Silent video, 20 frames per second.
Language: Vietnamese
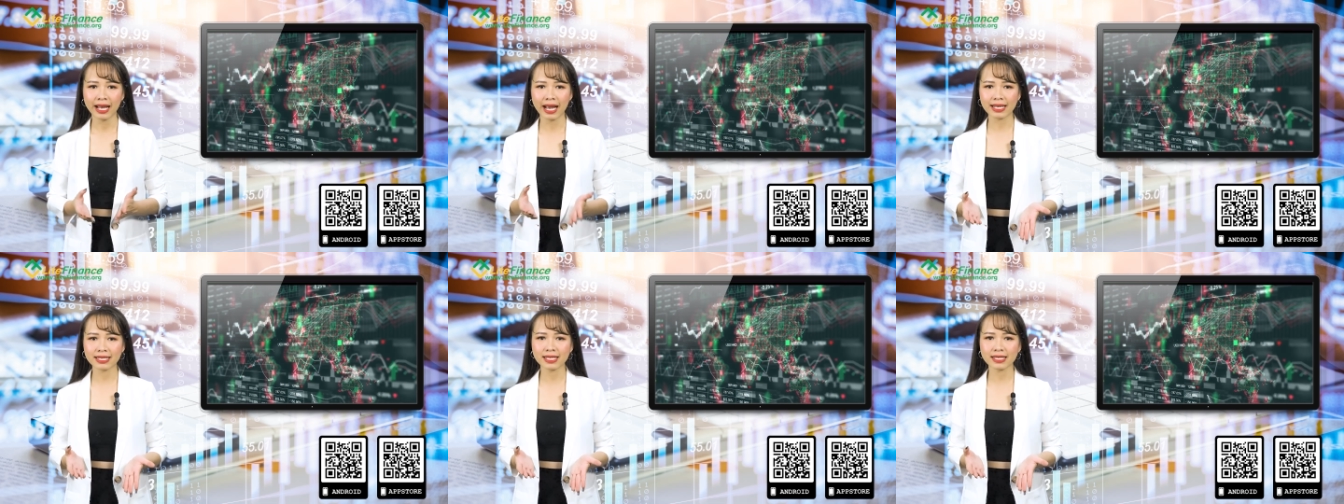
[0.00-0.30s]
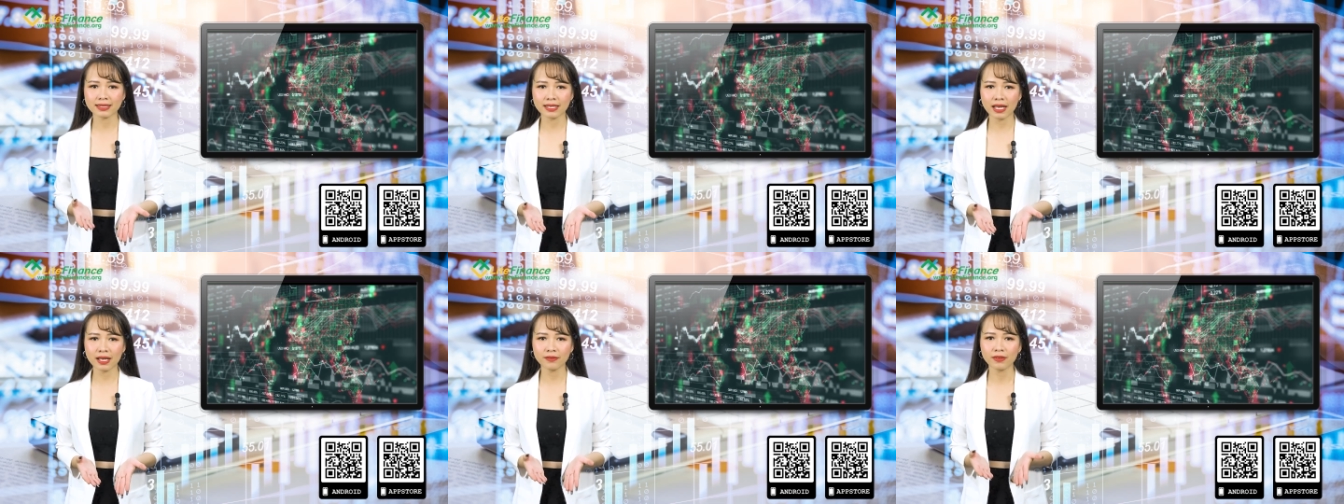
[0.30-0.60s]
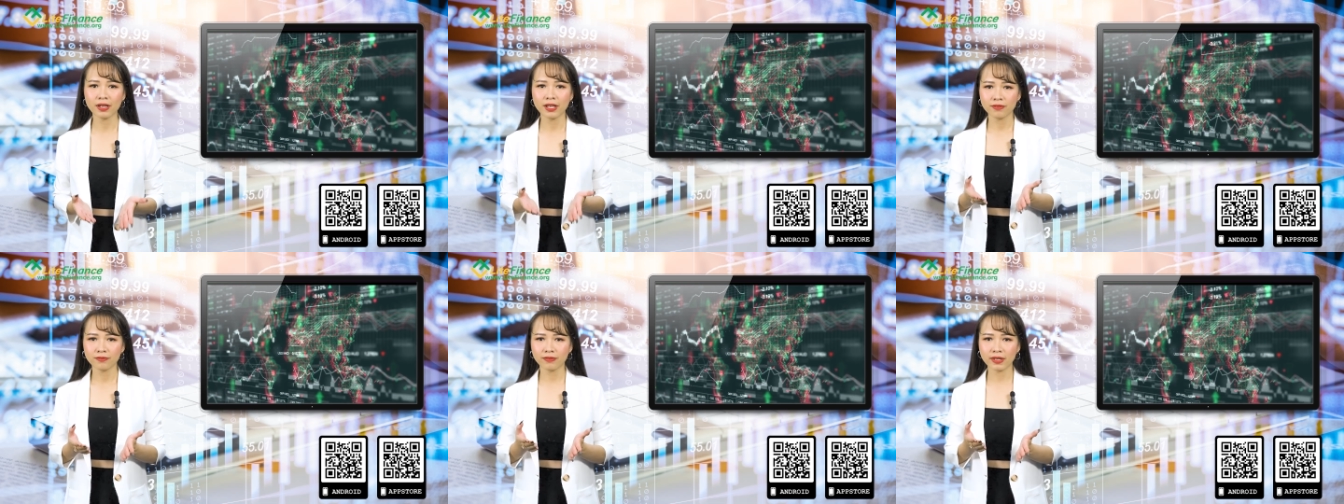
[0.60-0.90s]
Hãy xem xét
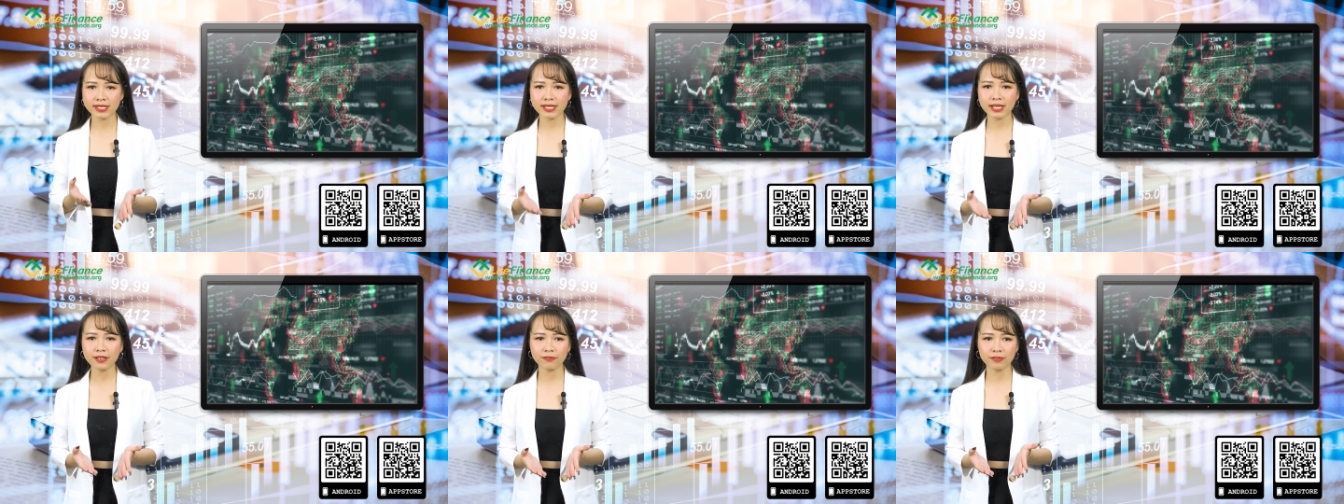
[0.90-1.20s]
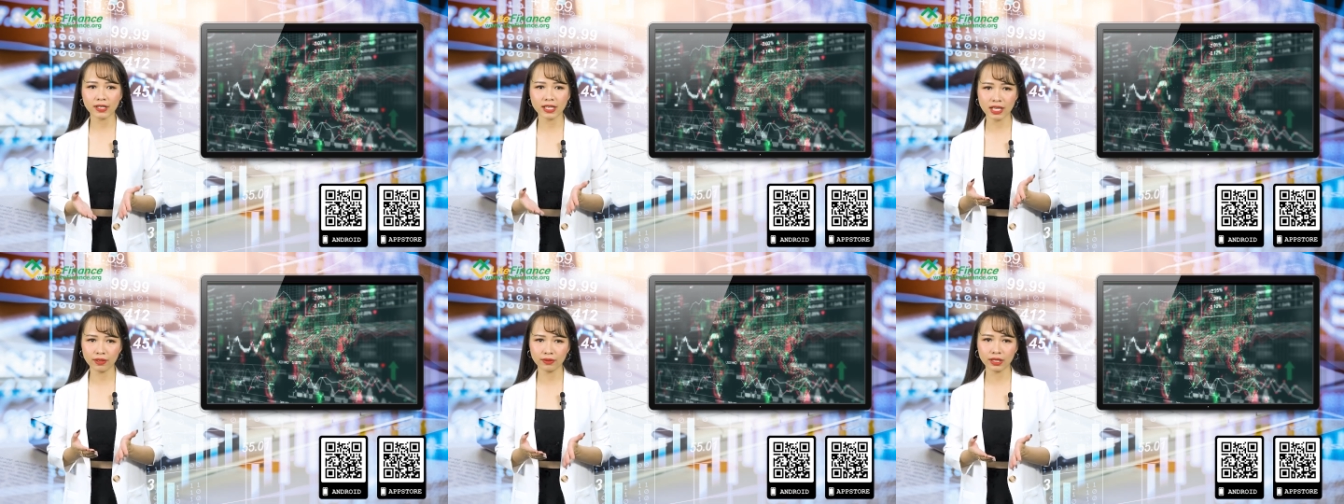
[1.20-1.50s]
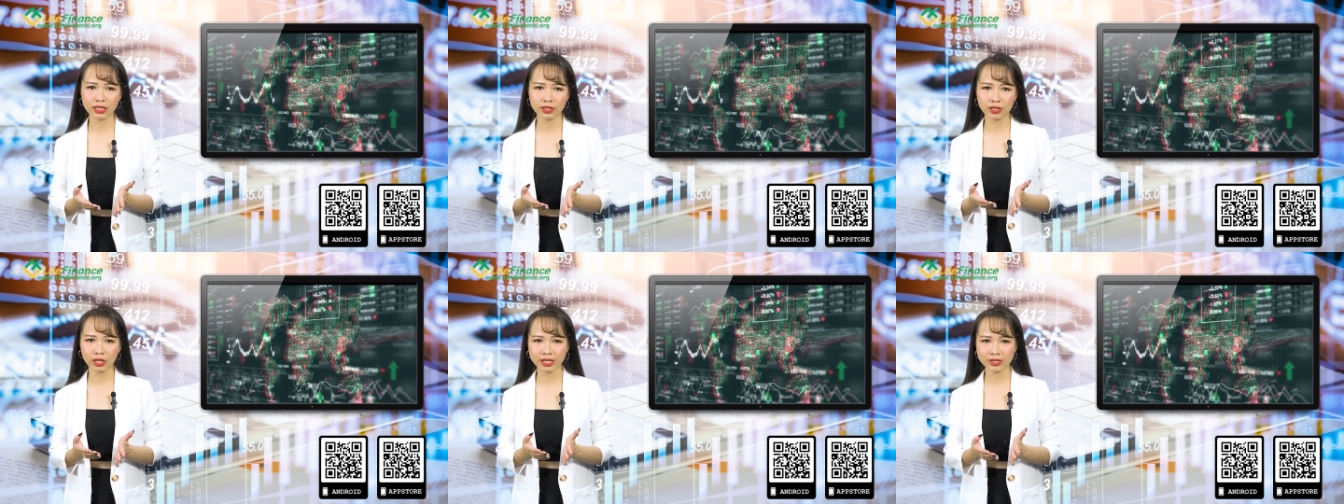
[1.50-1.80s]
về chi phí giao
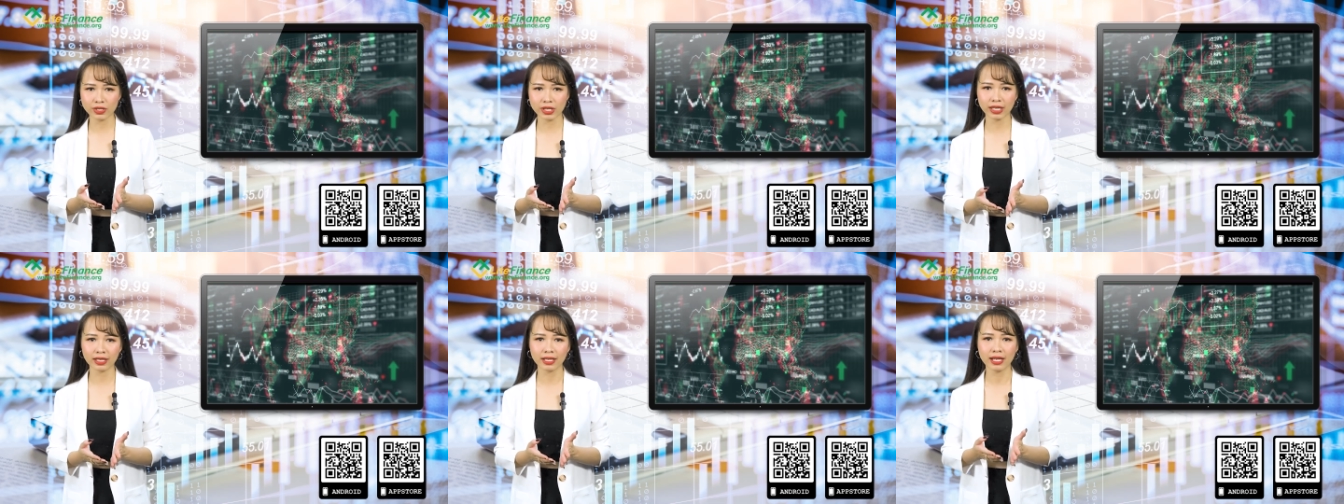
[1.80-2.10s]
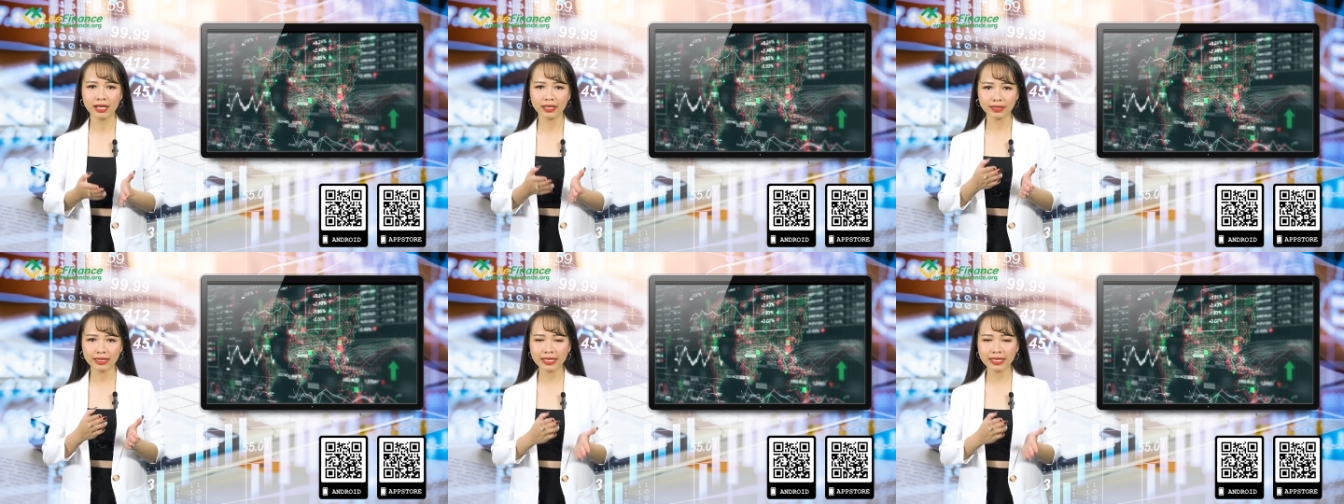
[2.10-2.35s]
dịch hedging